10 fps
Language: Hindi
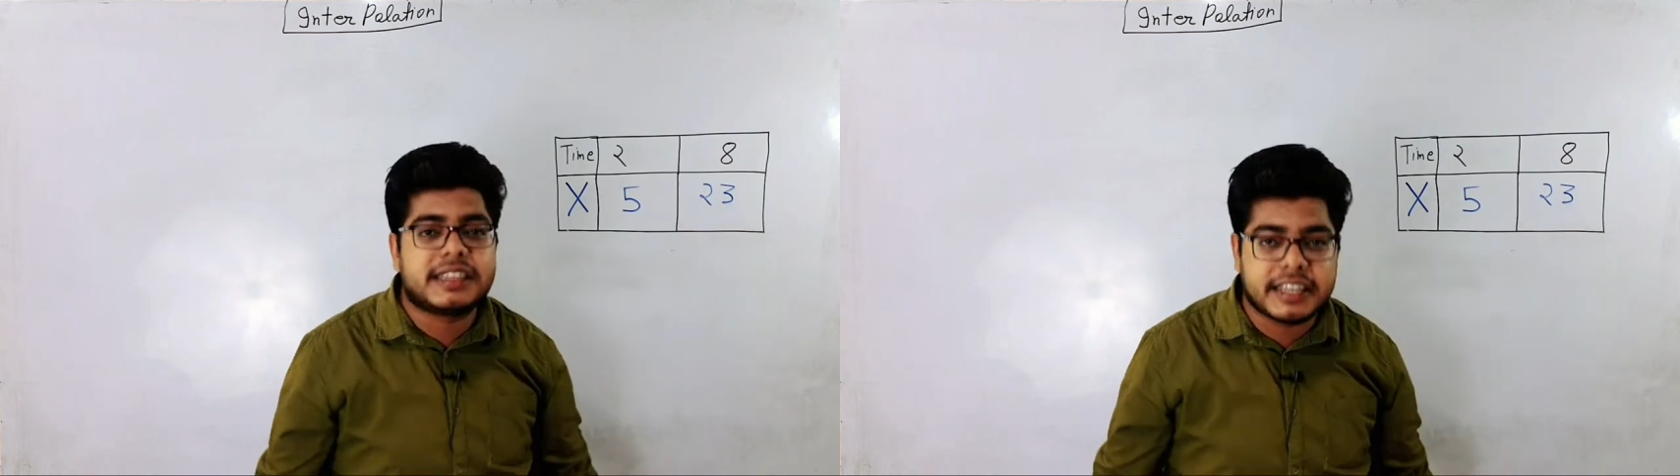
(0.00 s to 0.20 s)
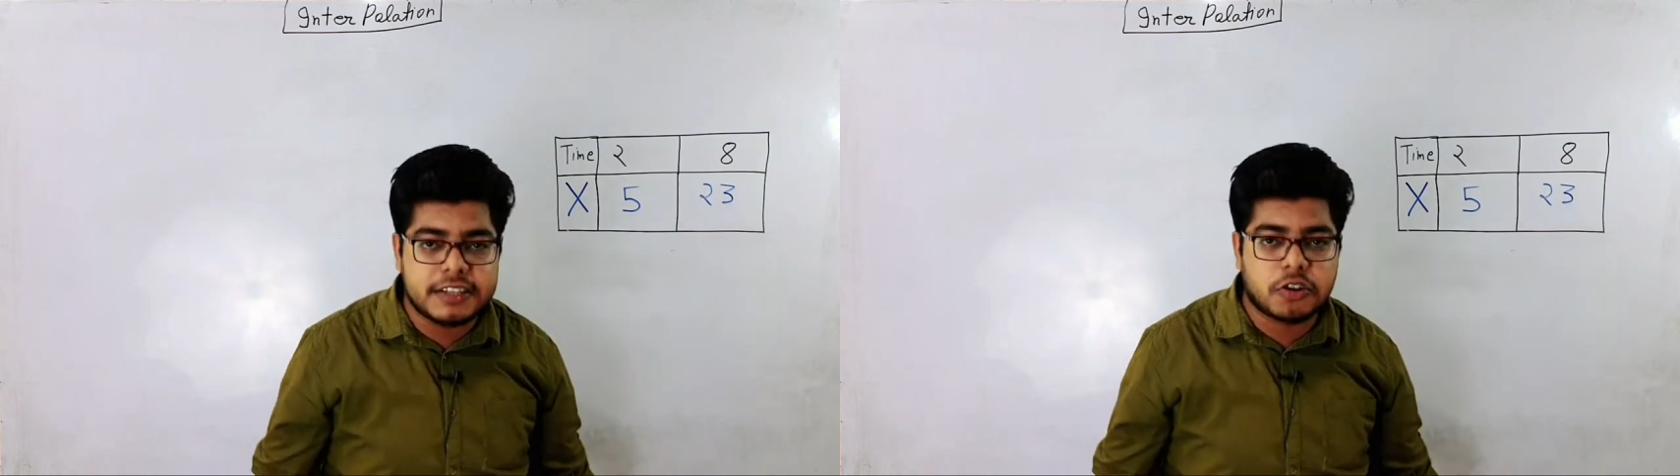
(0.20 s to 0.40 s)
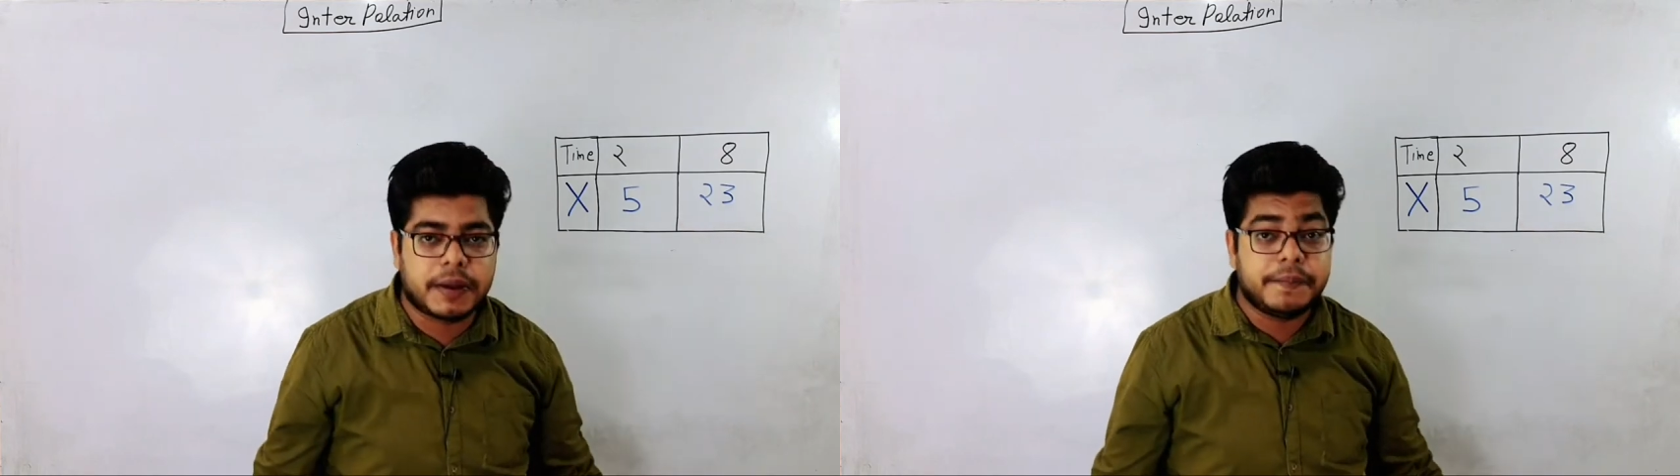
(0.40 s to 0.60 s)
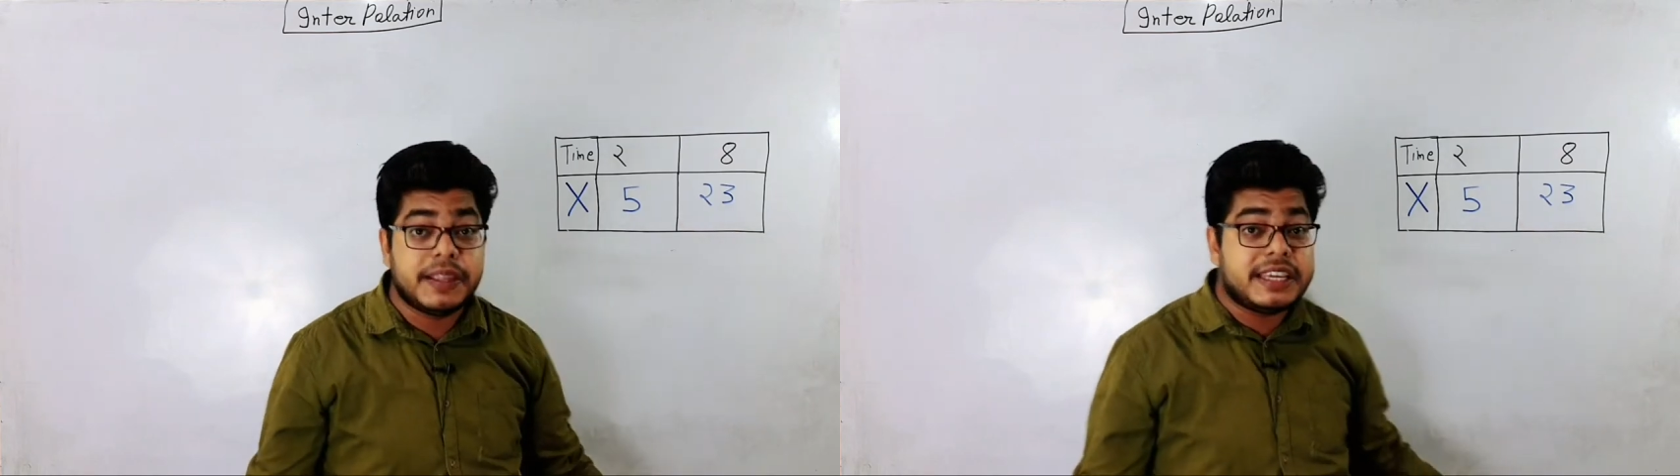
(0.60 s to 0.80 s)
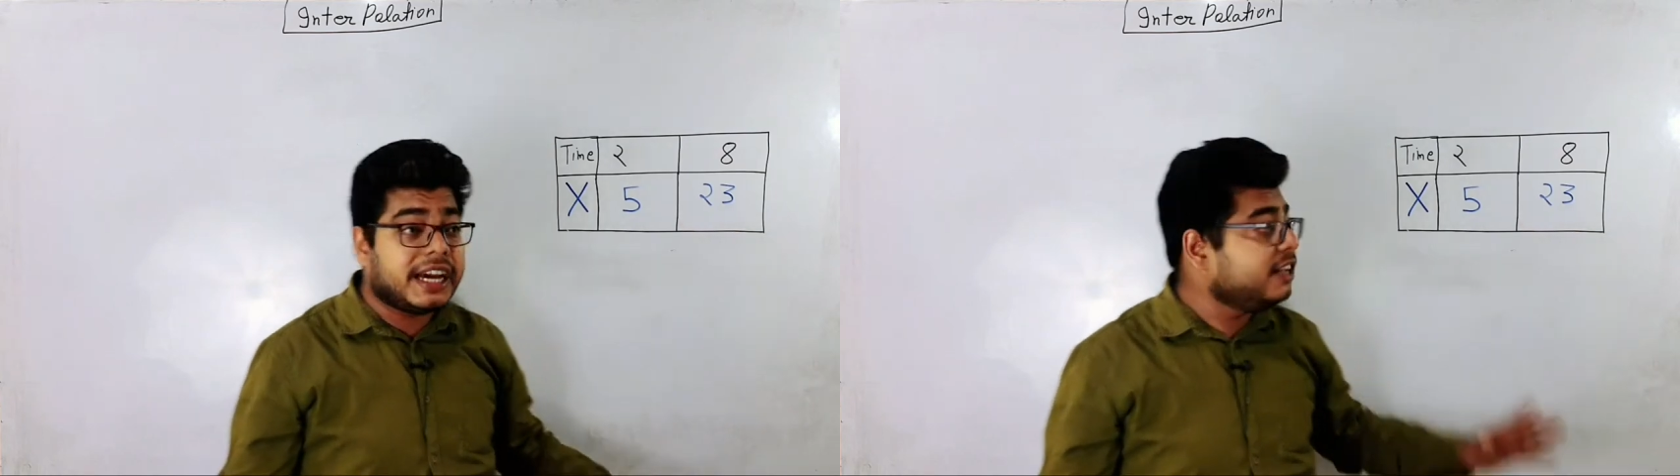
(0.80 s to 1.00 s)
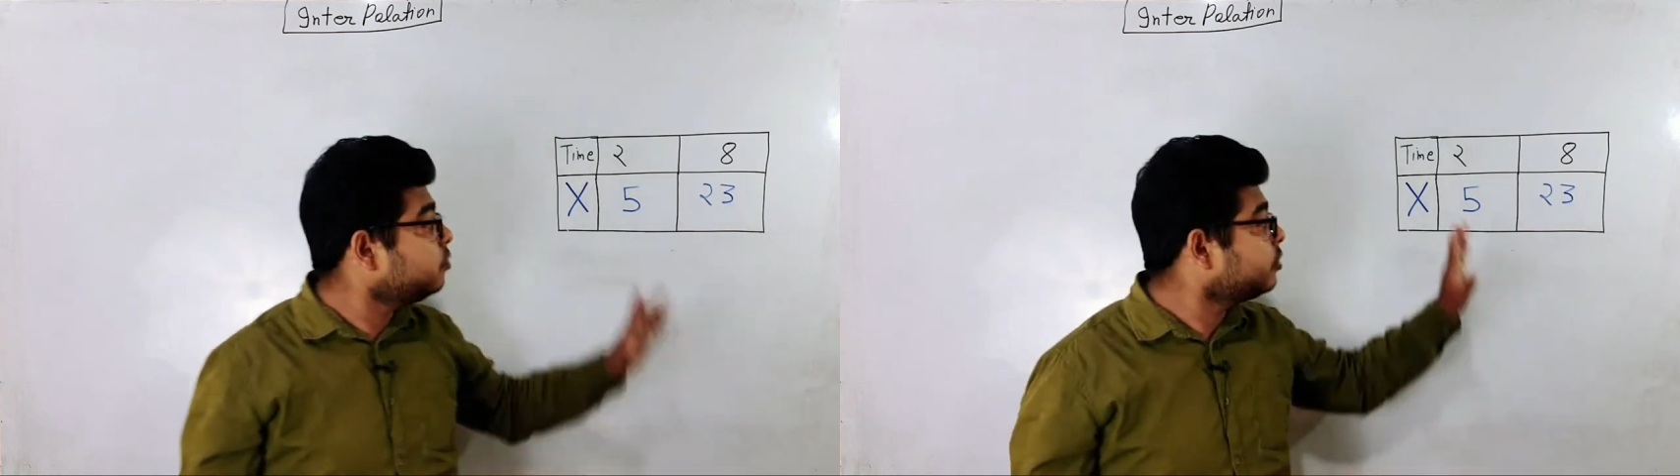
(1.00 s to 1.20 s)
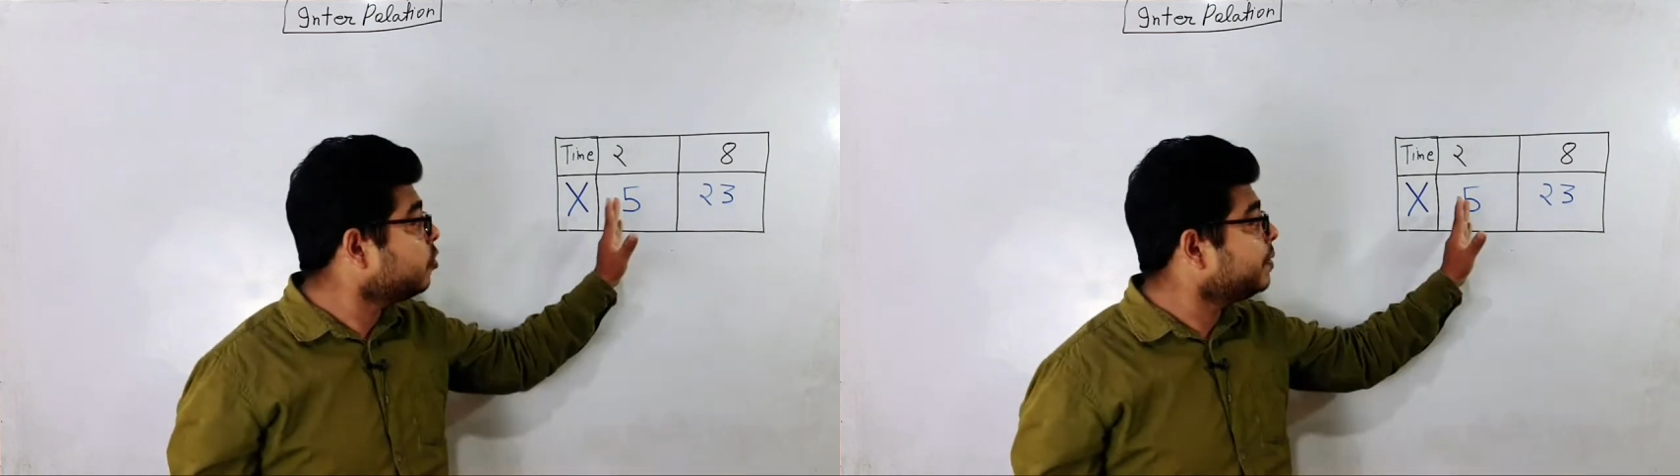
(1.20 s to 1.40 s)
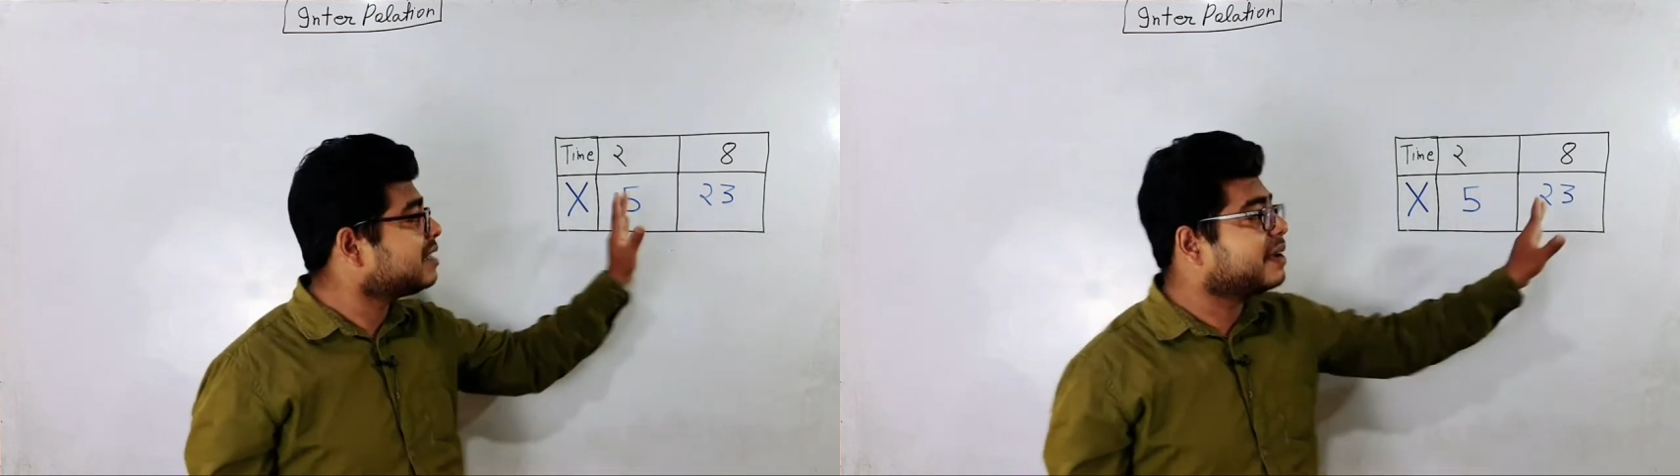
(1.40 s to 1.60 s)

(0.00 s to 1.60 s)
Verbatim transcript: तेईस रुपए यानी उसके रुपए